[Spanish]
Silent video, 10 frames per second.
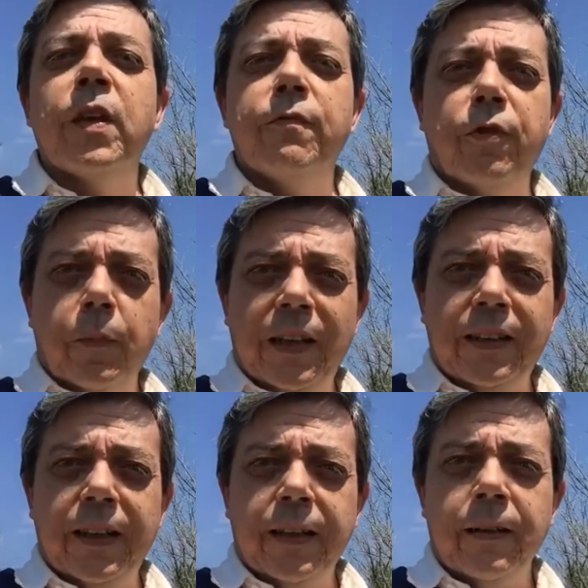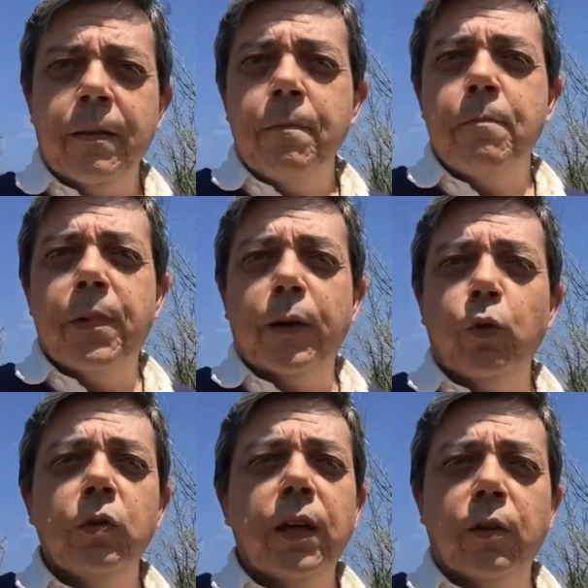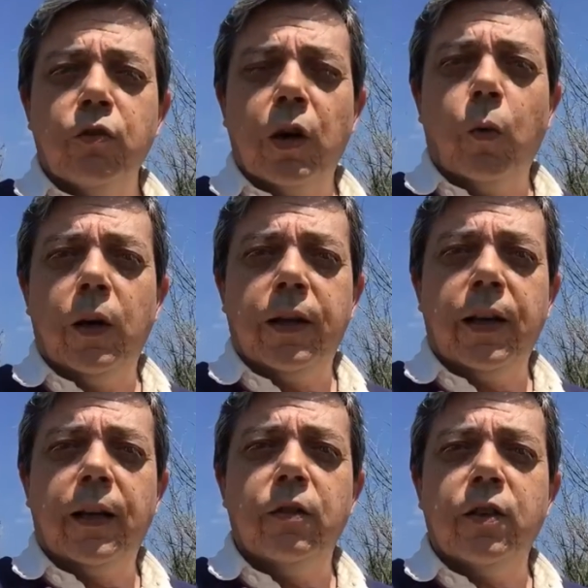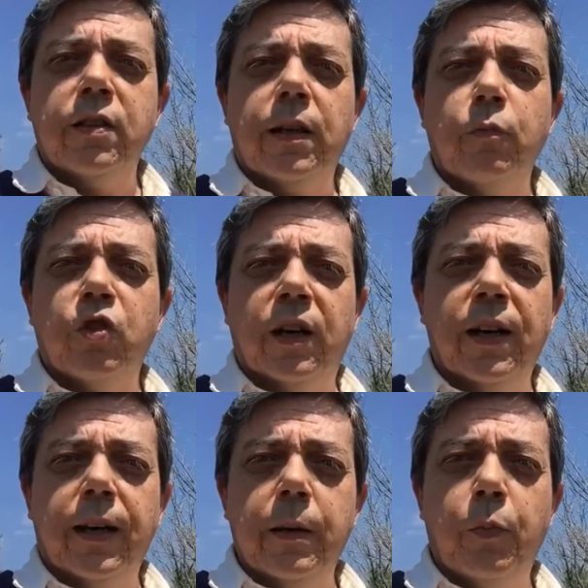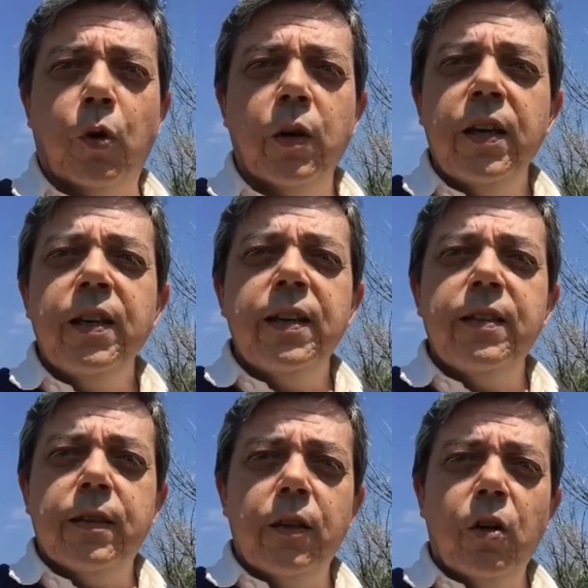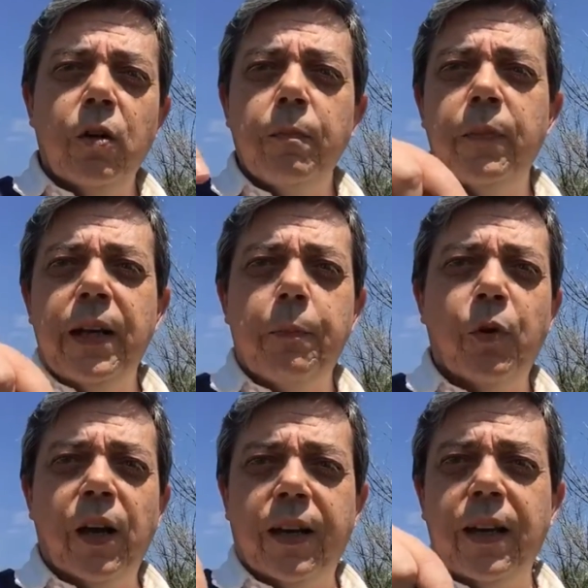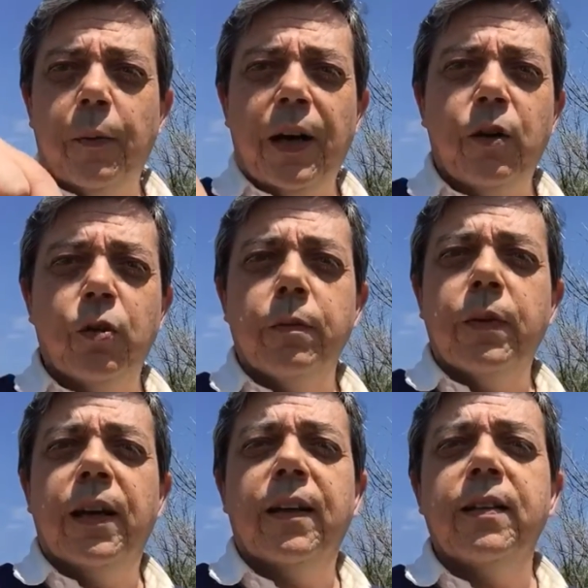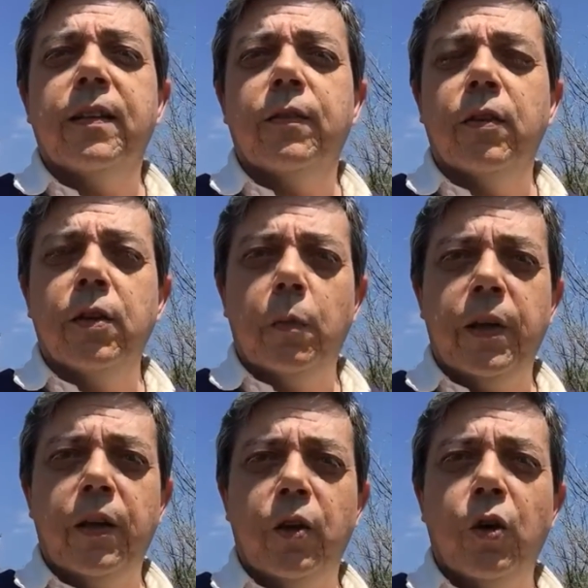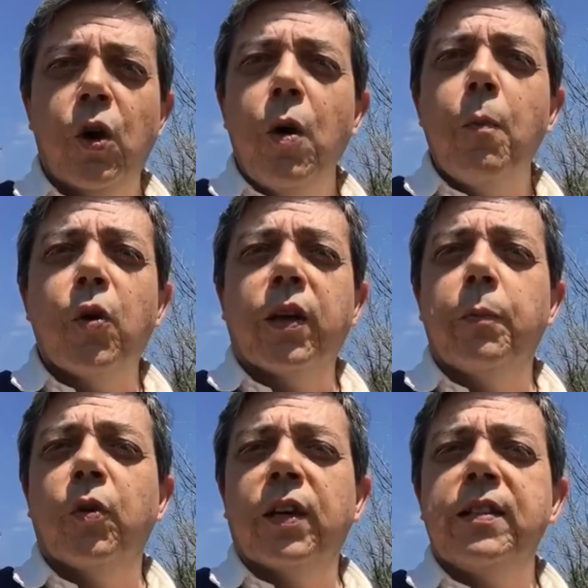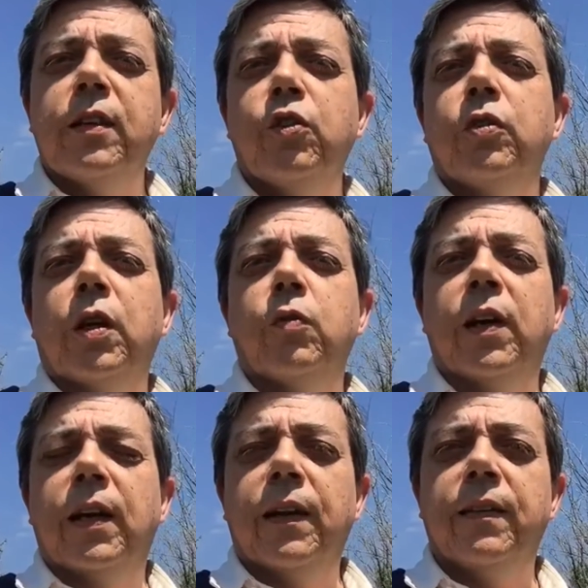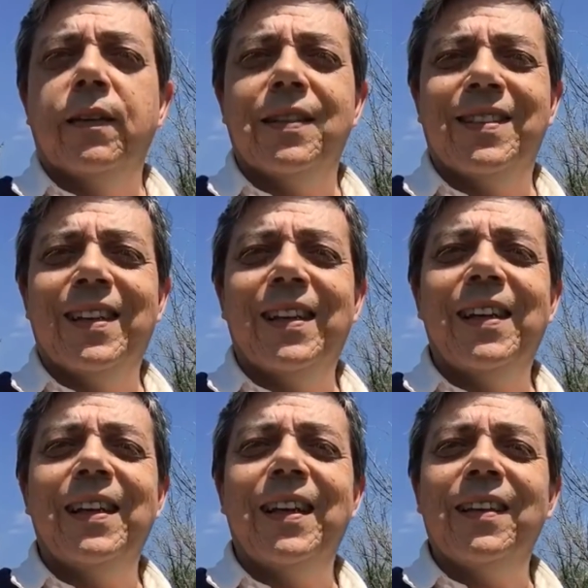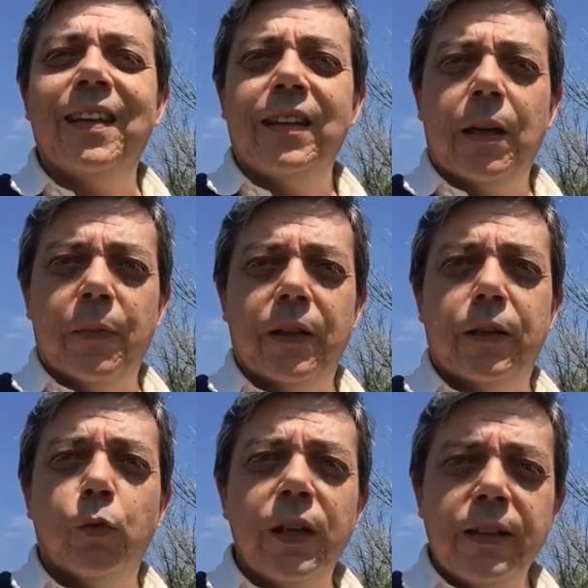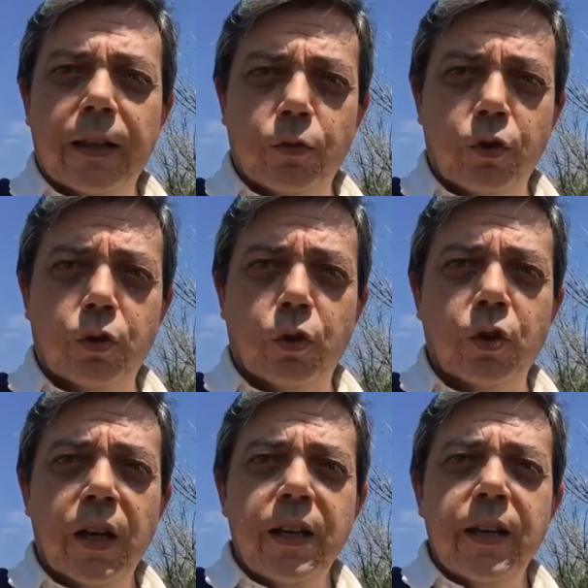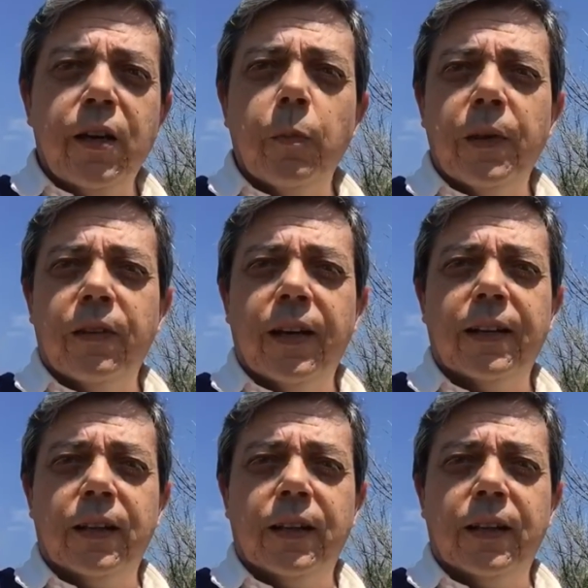infórmate pregúntanos a cualquiera de los que estamos en el equipo y si no, mira por aquí abajo en la descripción del vídeo porque podrás encontrar un enlace desde el que directamente unirte a nosotros y comenzar a